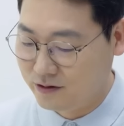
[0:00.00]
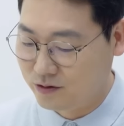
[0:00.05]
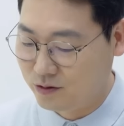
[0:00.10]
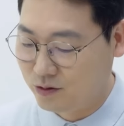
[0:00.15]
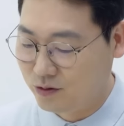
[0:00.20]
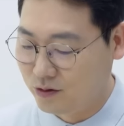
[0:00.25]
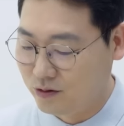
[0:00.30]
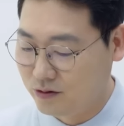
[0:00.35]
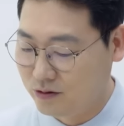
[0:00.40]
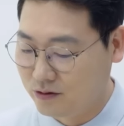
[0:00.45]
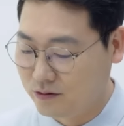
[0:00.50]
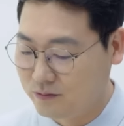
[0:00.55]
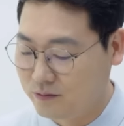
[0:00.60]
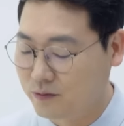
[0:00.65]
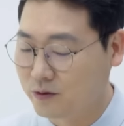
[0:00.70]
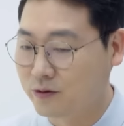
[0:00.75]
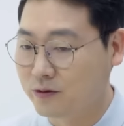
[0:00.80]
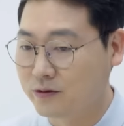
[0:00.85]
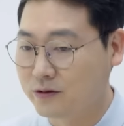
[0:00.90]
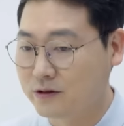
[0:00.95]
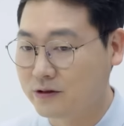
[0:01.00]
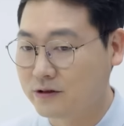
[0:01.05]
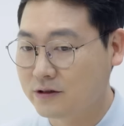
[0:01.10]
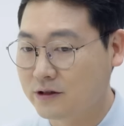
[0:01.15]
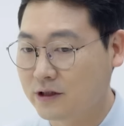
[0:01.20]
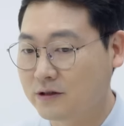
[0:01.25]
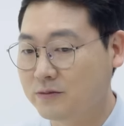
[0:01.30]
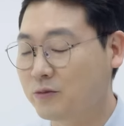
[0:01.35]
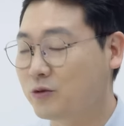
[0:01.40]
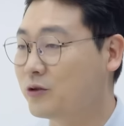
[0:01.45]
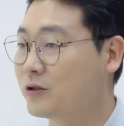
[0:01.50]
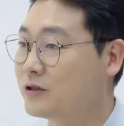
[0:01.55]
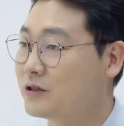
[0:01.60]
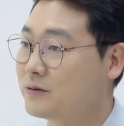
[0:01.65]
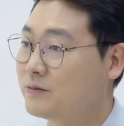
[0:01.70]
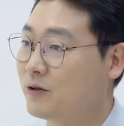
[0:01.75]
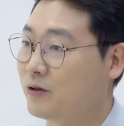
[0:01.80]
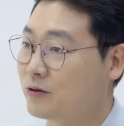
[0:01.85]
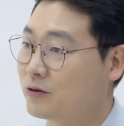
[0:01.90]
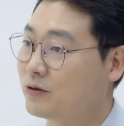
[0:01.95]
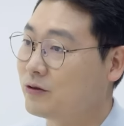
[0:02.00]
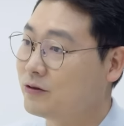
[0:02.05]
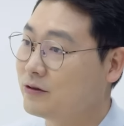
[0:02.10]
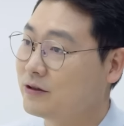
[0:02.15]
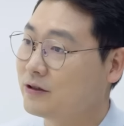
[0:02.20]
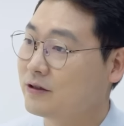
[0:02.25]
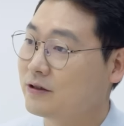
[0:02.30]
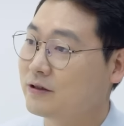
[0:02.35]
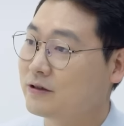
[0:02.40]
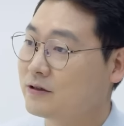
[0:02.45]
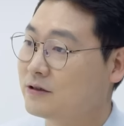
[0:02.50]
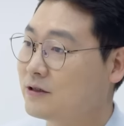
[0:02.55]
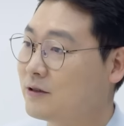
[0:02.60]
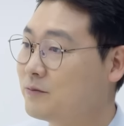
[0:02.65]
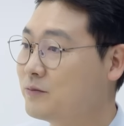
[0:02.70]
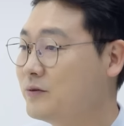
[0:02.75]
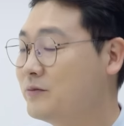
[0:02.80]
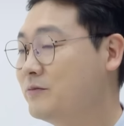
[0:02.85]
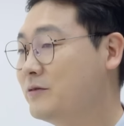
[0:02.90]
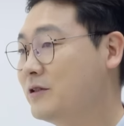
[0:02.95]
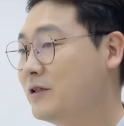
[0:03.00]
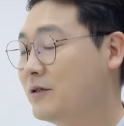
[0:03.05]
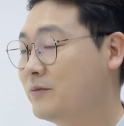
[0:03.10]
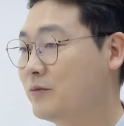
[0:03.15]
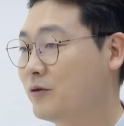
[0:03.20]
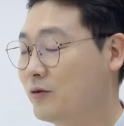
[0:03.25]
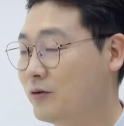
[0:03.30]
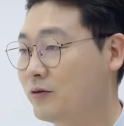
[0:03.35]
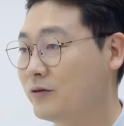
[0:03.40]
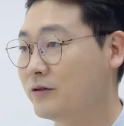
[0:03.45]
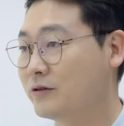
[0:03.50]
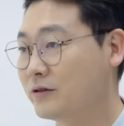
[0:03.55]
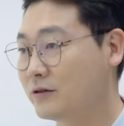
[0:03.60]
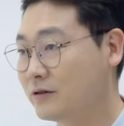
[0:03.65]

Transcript: 주로 뭐 잘은 모르겠지만 어떤 상품이나 뭐